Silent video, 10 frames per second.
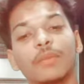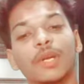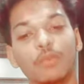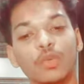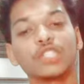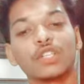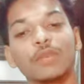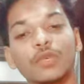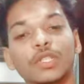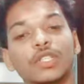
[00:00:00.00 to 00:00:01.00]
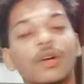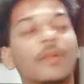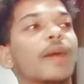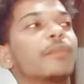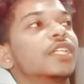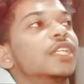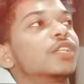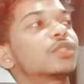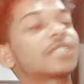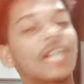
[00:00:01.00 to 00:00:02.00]
মানে পরিশ্রম করতে হবে আমি
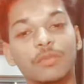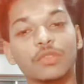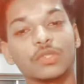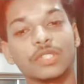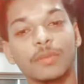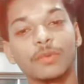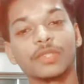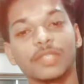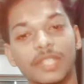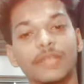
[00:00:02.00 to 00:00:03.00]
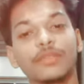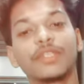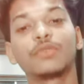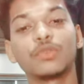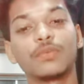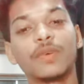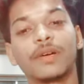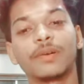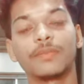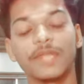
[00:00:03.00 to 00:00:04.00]
দীর্ঘ চার বছর যাব এই ইউটিউব
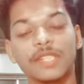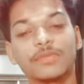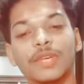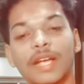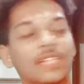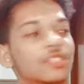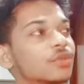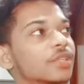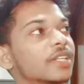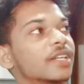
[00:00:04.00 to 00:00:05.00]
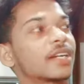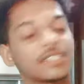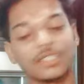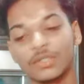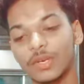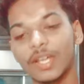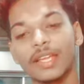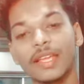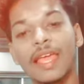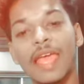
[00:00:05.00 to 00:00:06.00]
ফেসবুকে কাজ করি কাজ করে
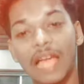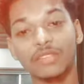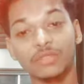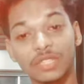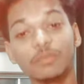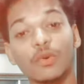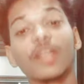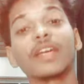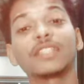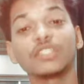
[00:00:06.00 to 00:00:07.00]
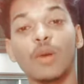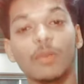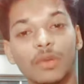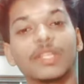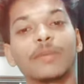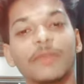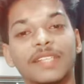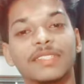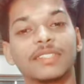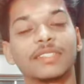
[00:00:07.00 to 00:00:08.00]
এতদিন পরে কিন্তু থেকে সফলতা
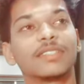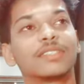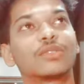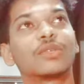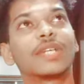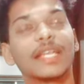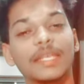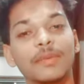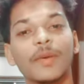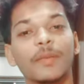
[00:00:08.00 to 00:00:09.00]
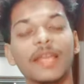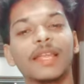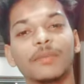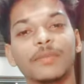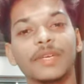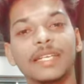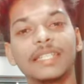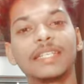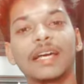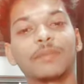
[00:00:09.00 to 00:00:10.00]
পাইছি সো এটা কিভাবে পাইলাম এ
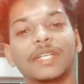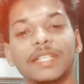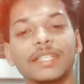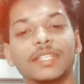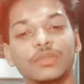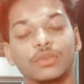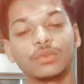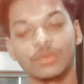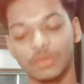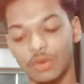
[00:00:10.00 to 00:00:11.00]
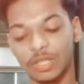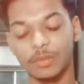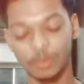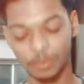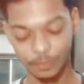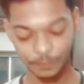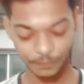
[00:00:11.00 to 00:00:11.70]
নিয়ে আপনার সাথে একটু কথা বলবো